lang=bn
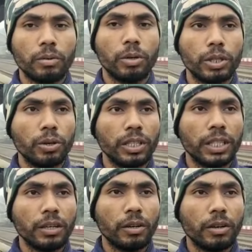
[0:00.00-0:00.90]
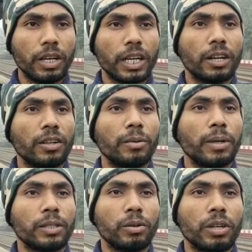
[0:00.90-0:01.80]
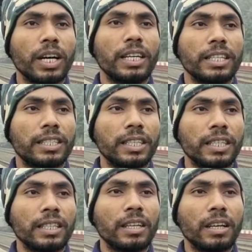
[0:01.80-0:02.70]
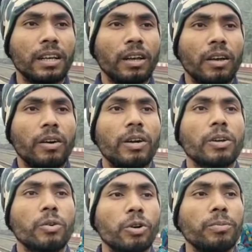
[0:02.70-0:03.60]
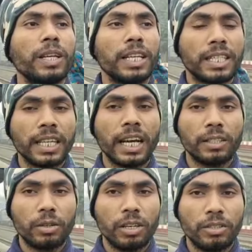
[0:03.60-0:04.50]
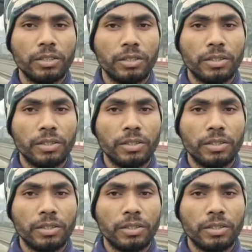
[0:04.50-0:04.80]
ক্ষতি হয়েছে হওয়ার কারণে এ পাশে কোনো গাড়ি আসছেনি অনেক কর্মীরা এসছে কাজ করার জন্য